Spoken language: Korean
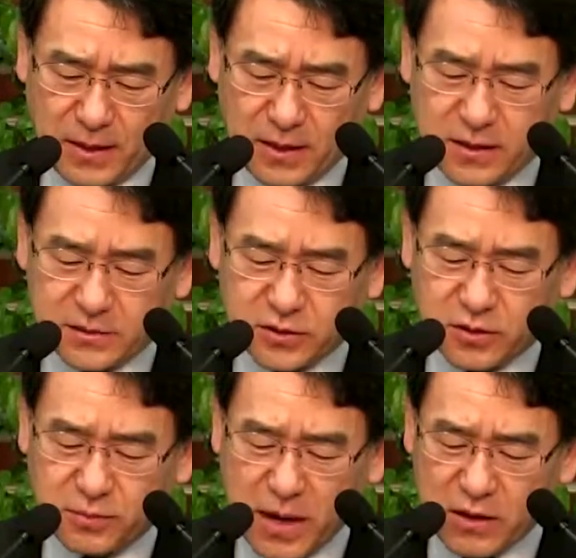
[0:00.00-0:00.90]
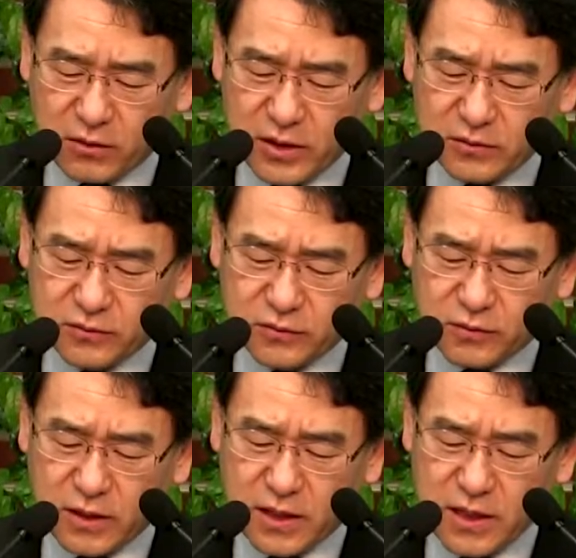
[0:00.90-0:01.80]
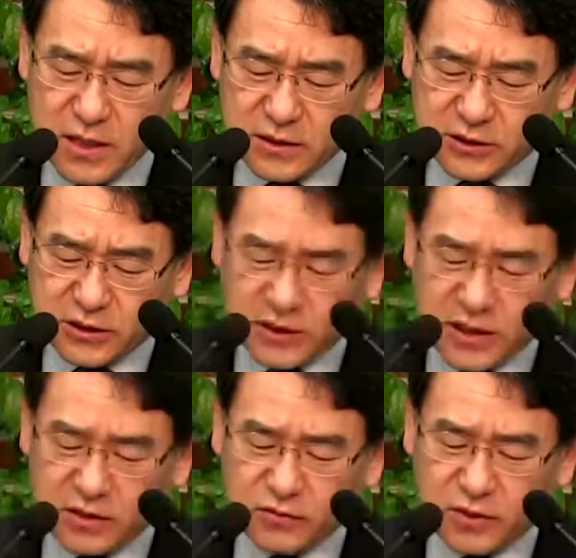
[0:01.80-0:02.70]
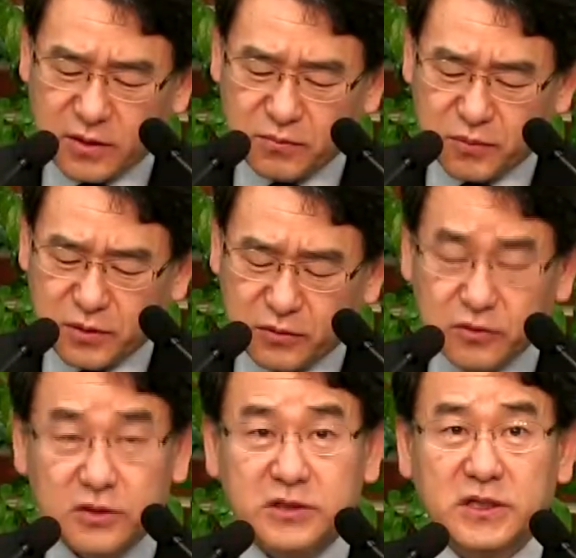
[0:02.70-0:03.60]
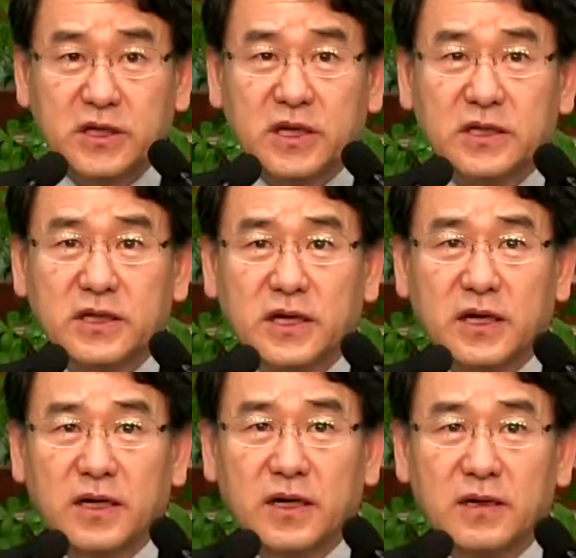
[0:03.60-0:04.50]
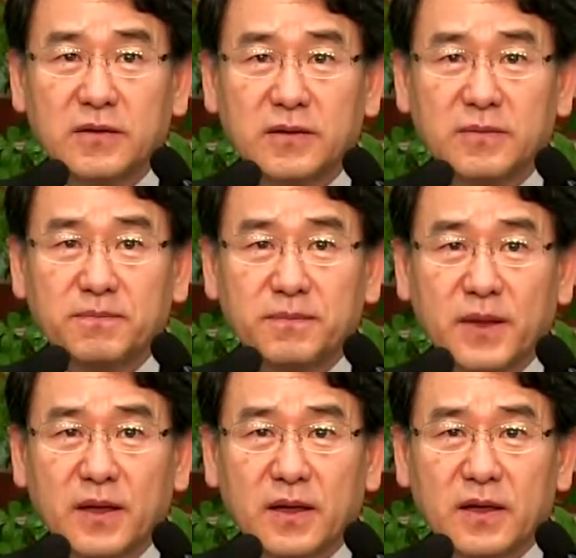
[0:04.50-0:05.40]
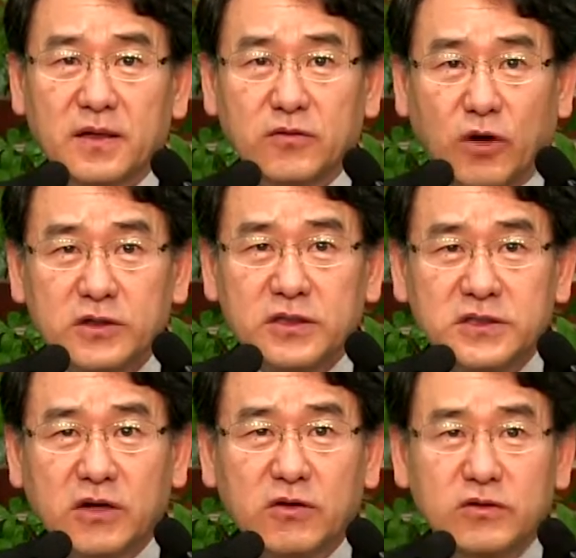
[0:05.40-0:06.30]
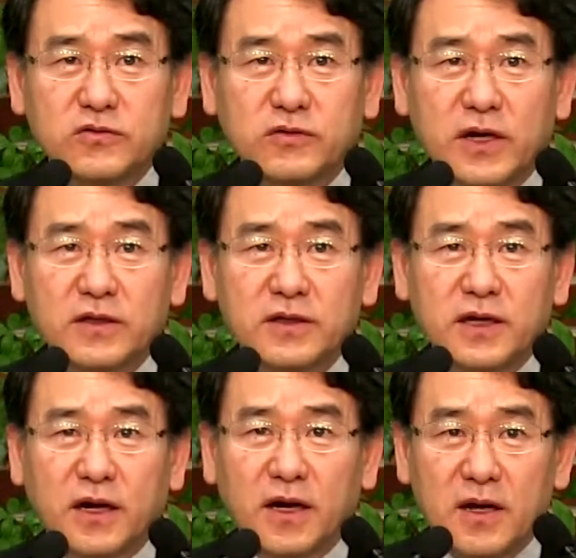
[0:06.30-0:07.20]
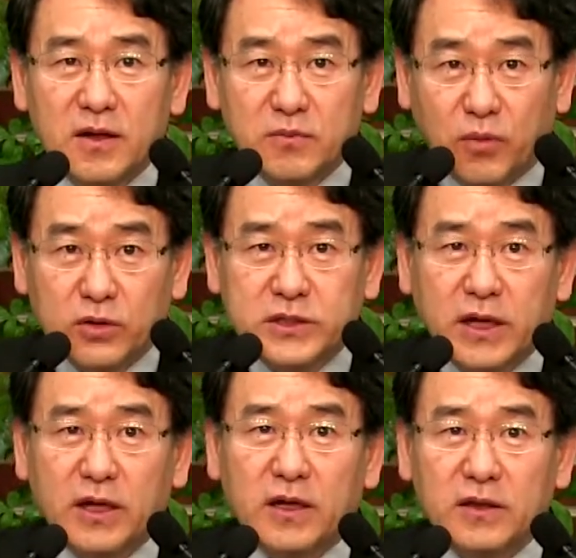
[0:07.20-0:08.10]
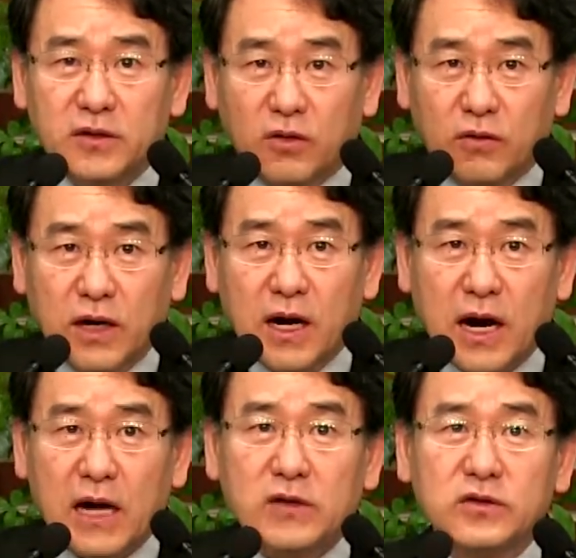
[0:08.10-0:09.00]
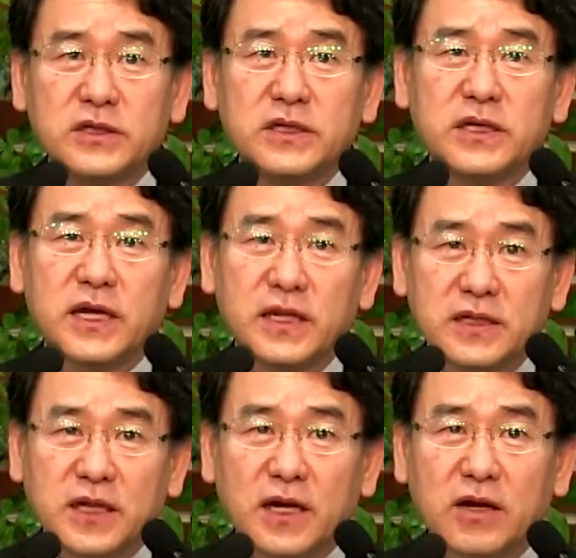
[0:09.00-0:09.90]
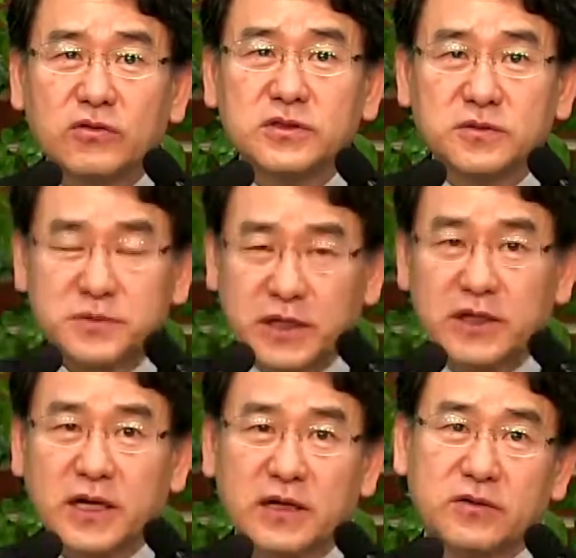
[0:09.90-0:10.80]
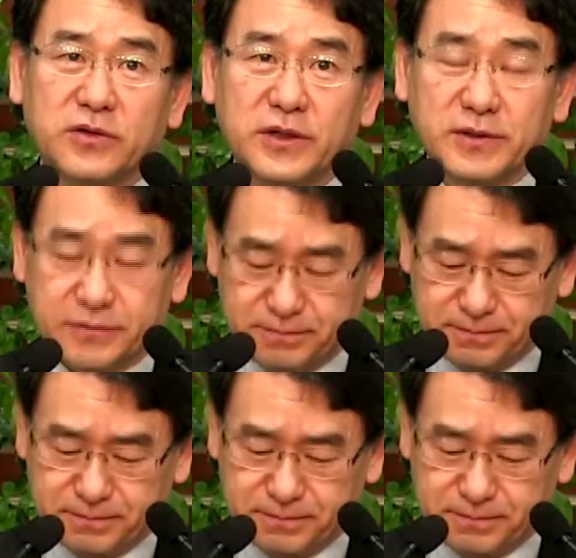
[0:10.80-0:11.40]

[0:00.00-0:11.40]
그래서 바로의 눈과 신하의 눈에 미운 것이 되게 했다. 그 원인 제공을 누가 했느냐? 모세, 너와 아론이 했다라고 지금 얘기를 하는 거예요.